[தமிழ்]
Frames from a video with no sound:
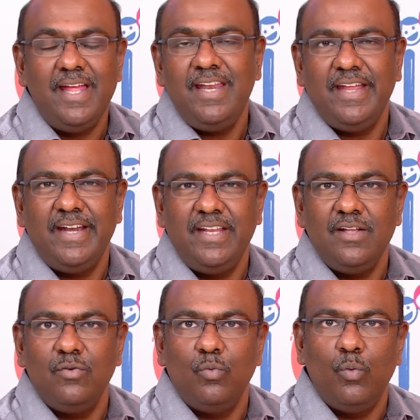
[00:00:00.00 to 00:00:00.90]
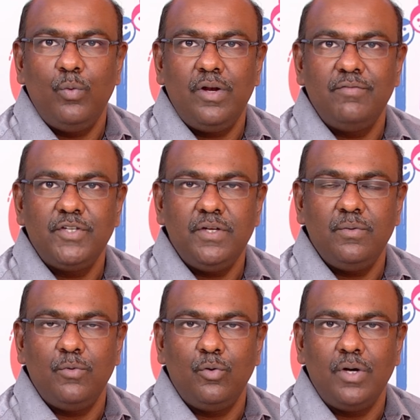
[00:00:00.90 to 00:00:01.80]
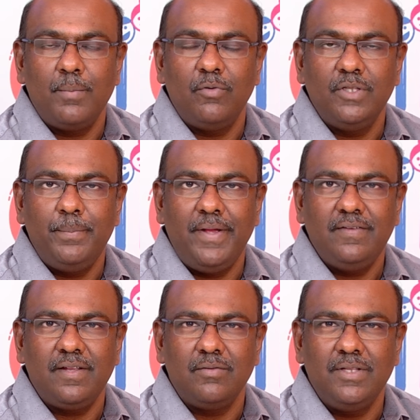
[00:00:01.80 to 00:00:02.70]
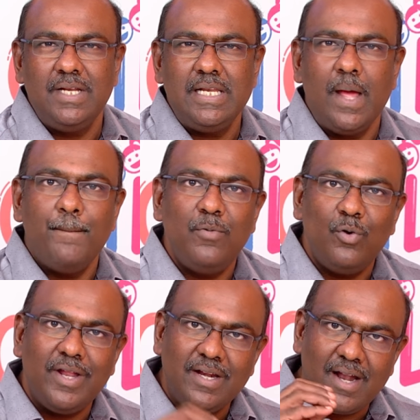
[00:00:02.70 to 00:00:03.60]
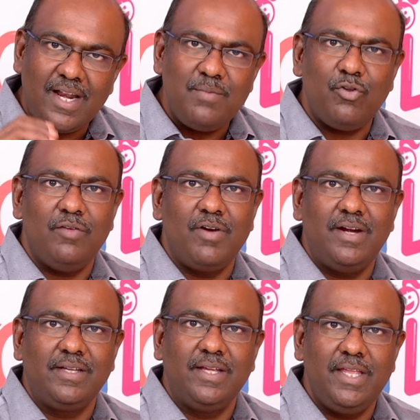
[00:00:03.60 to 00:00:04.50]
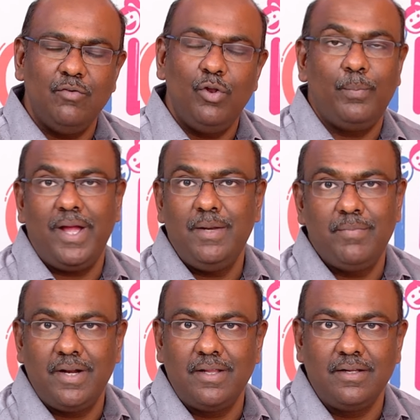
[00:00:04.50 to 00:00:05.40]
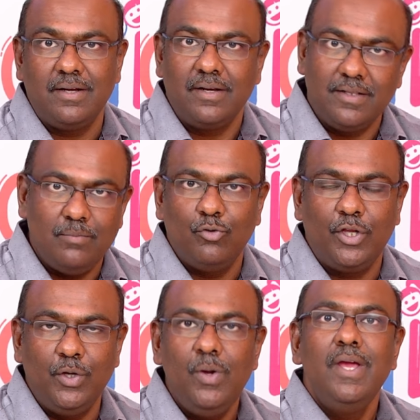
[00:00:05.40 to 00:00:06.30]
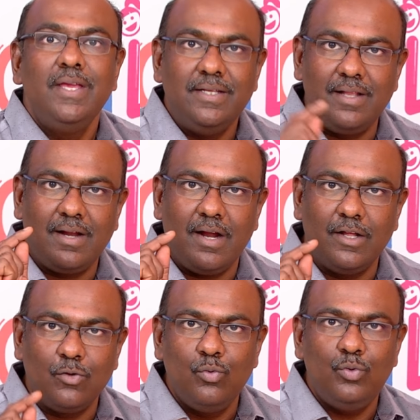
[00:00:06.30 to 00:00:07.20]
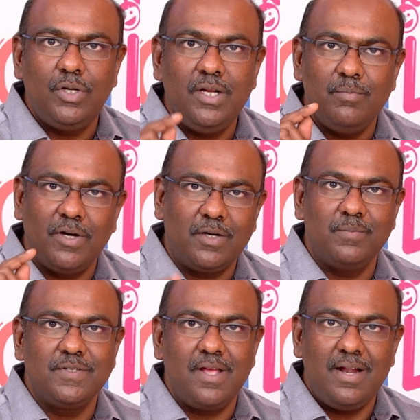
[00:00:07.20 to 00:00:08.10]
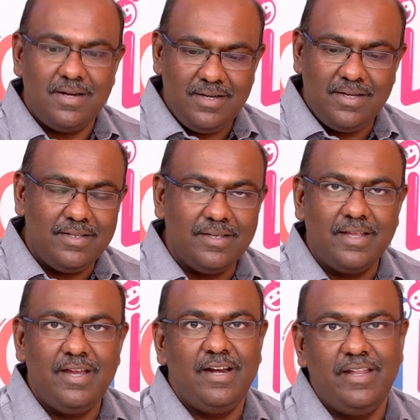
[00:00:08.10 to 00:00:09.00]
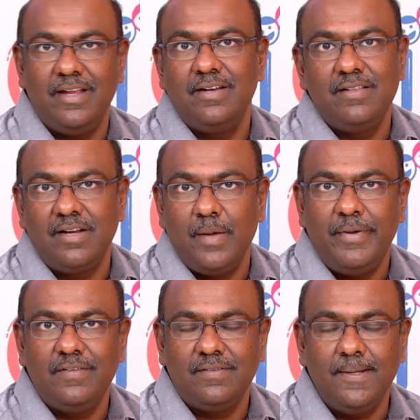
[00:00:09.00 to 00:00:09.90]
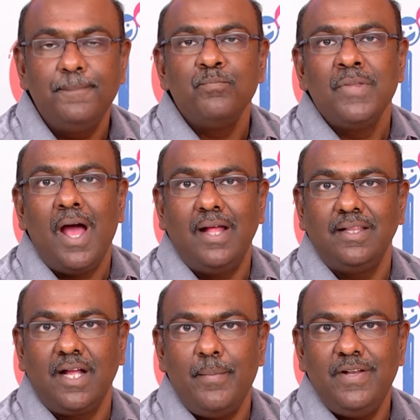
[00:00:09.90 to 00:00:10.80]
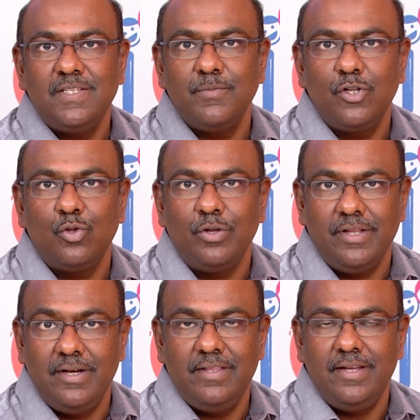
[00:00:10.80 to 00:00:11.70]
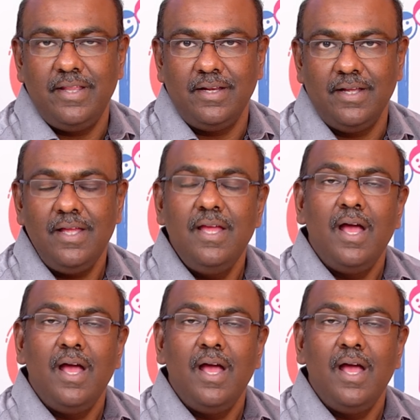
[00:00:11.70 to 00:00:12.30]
ஏன்னு கேட்டிங்கன்னா ஒவ்வொரு விஷயமும் நம்ம வந்து பேசுகிறது வந்து நம்மளுடைய நடைமுறை வாழ்க்கைக்கு எவ்வளோ பயன்பாடாக இருக்குன்றது தான் முக்கியம் இதற்கான கூற்று மற்றும் சான்று இதுக்கு கீழே நீங்கள் எழுதுகிற கமெண்ட்ஸ் தான் அந்த கமெண்ட்ஸை மட்டும் தொடர்ந்து எழுதிட்டே இருங்க